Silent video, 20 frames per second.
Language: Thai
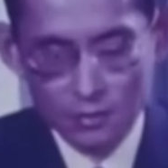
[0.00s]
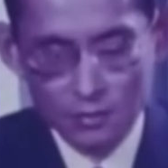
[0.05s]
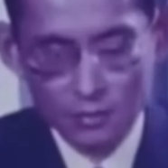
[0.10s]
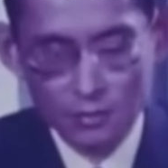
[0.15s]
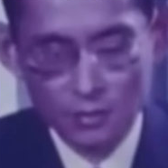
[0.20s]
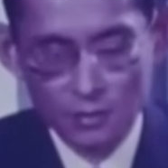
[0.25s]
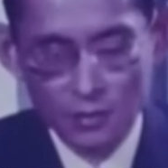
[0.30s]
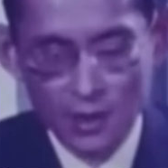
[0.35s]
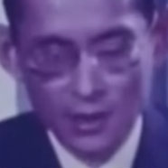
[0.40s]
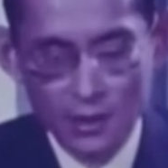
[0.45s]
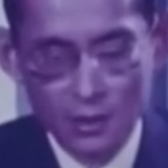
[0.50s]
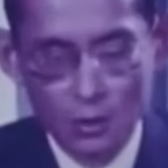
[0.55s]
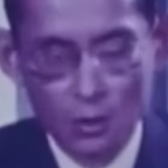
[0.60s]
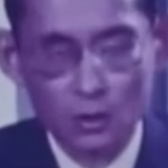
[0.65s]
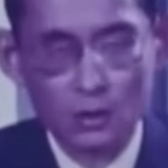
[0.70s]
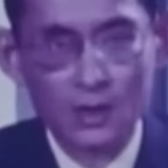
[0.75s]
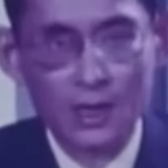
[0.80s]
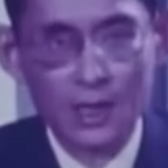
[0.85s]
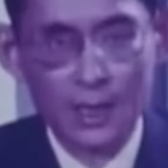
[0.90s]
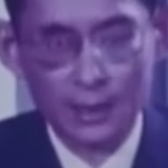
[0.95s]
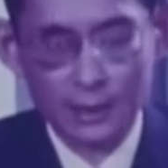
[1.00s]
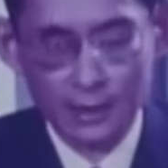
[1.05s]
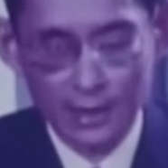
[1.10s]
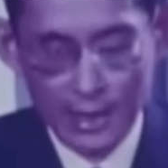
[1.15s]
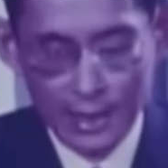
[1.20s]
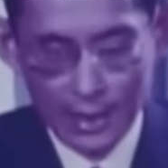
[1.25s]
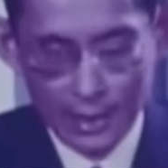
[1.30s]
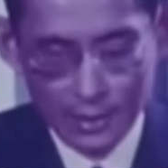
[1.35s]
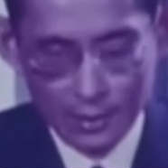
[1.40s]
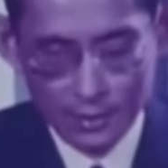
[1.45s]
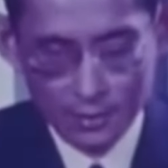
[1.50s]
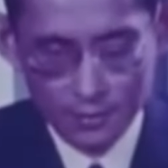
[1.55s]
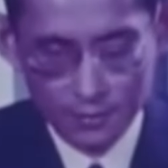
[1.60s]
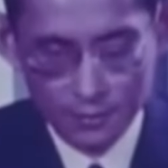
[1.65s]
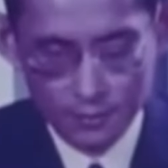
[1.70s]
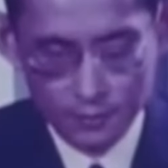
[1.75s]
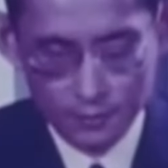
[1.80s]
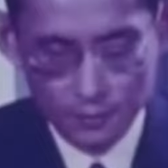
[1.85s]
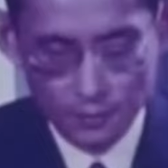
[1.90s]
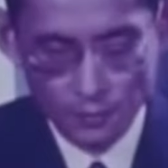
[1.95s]
ประโยชน์ต่า
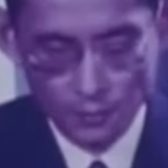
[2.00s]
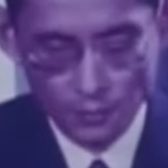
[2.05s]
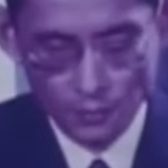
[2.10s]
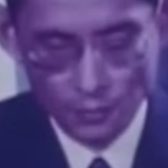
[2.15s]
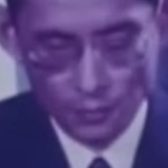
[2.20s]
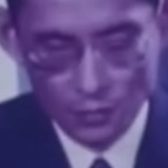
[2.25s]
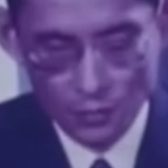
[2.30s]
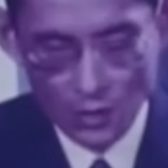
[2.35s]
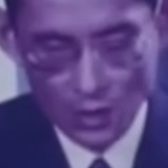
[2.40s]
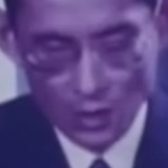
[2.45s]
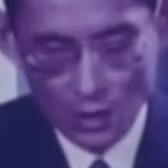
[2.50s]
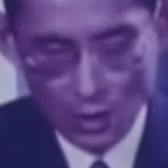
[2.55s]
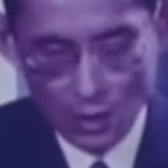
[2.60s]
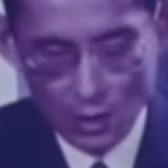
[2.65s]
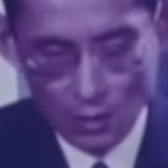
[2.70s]
งๆ